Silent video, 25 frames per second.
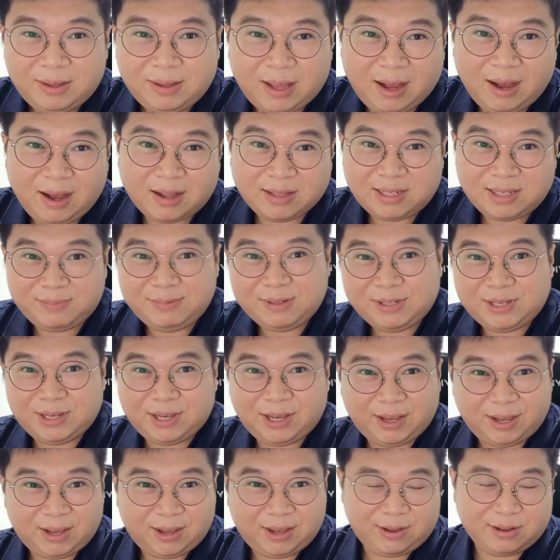양가집
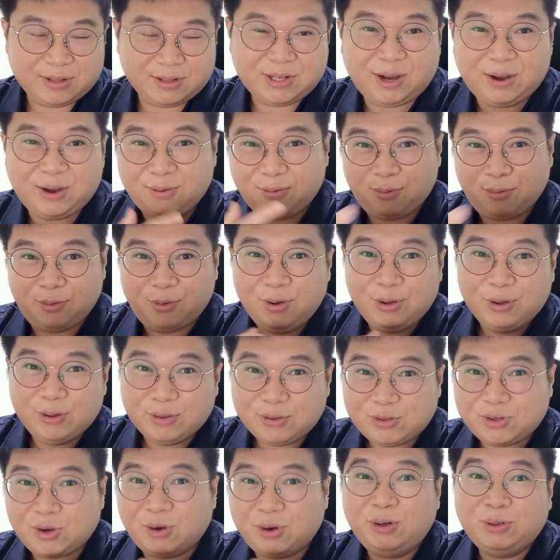이제 여자하고
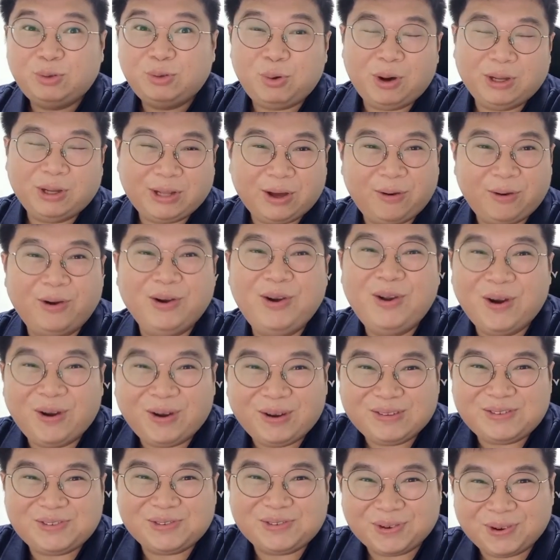정을 통하다
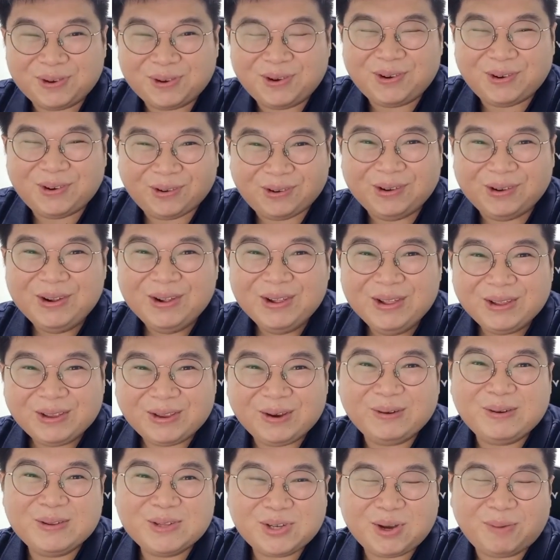걸려가지고
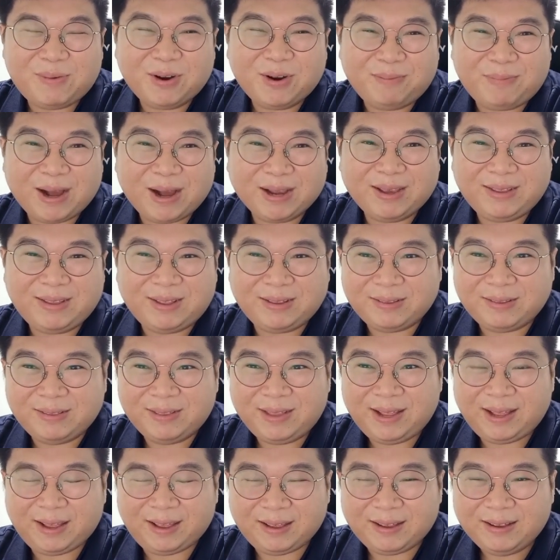결국 처벌을 받게
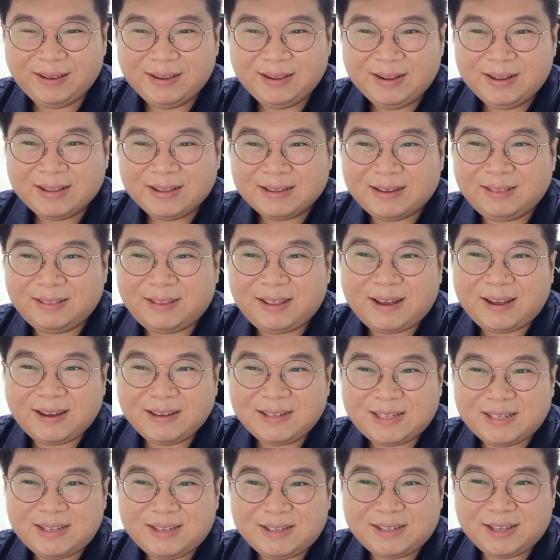되는데 그때
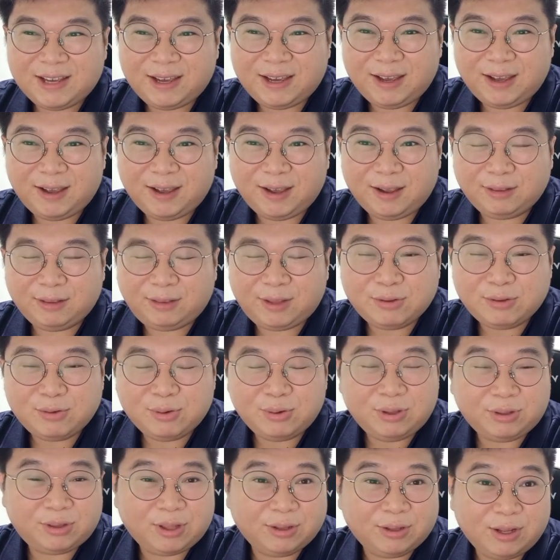당시 이제
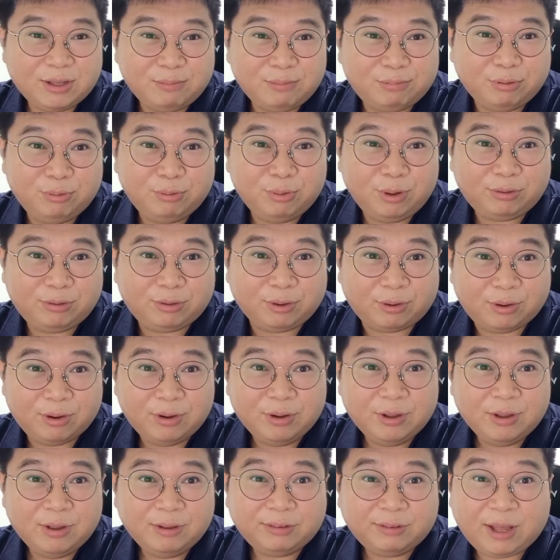태종이 대단히 분노해서
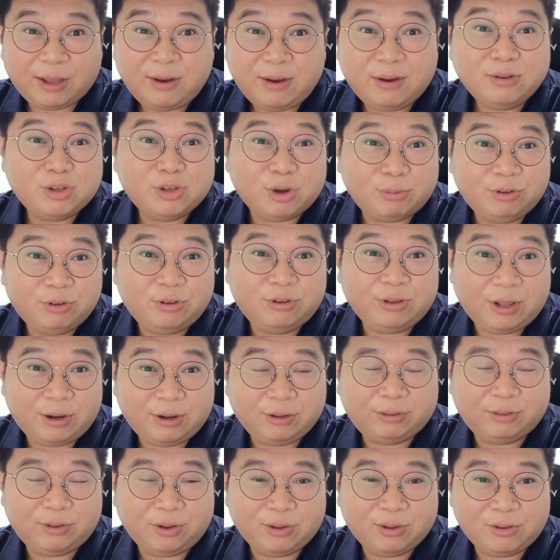사형 처분을
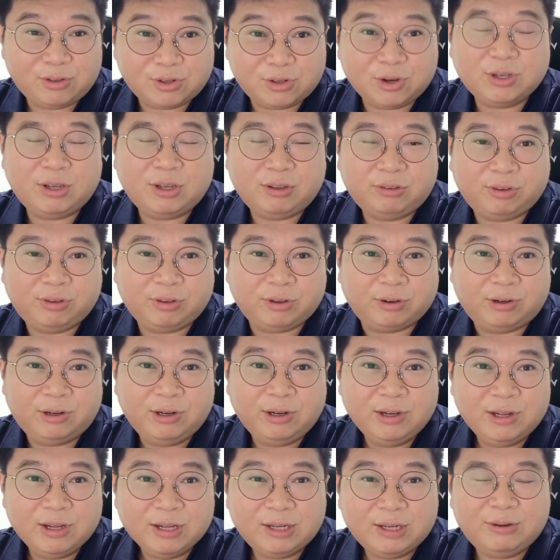내렸던 적이 있어요.
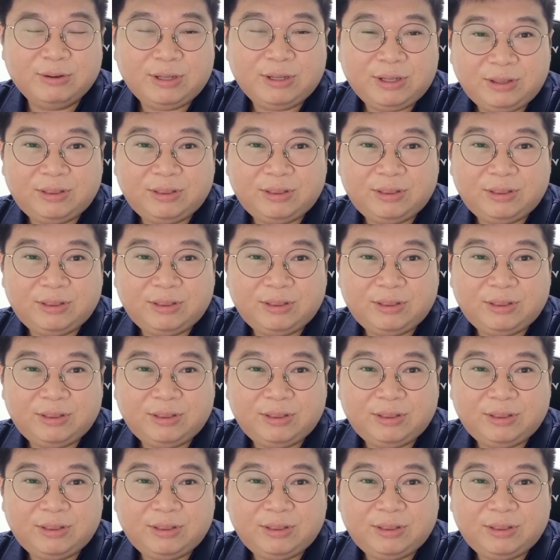그리고